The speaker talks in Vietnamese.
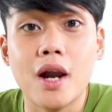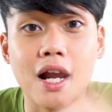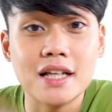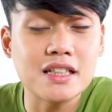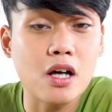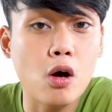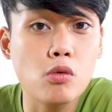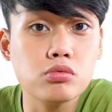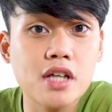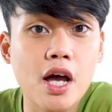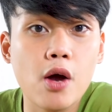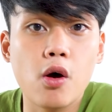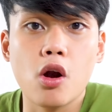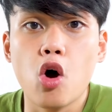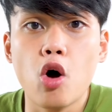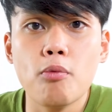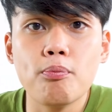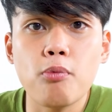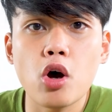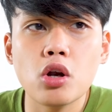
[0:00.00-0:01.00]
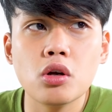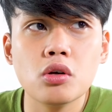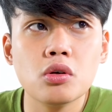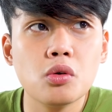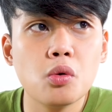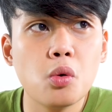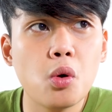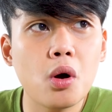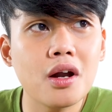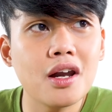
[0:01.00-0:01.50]
Hoặc là sẽ không rơi hoặc là HomePod
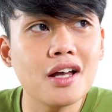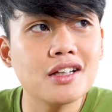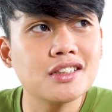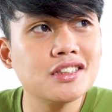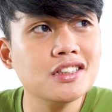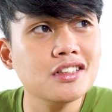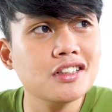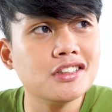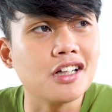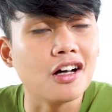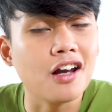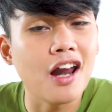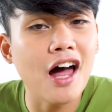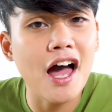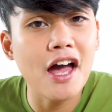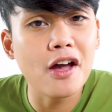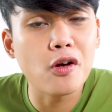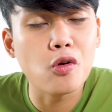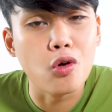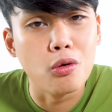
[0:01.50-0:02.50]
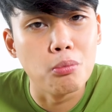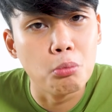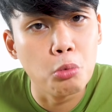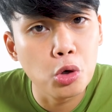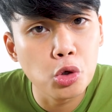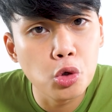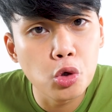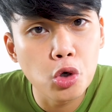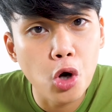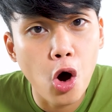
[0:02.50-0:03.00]
Hoặc là sự trở lại của
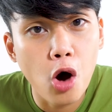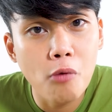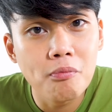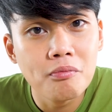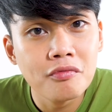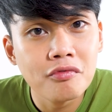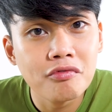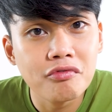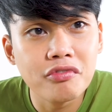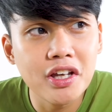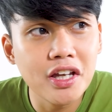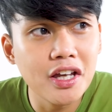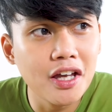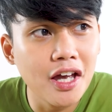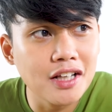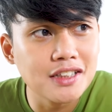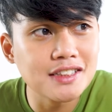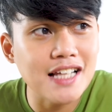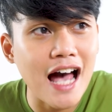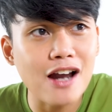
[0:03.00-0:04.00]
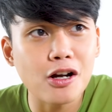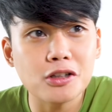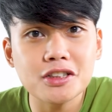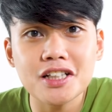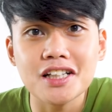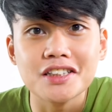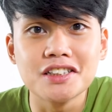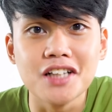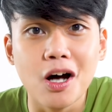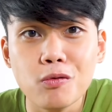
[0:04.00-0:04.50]
một nút home Vì hình dáng nó
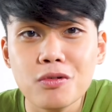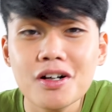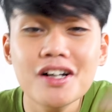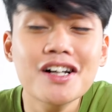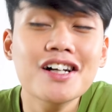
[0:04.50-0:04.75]
rất là giống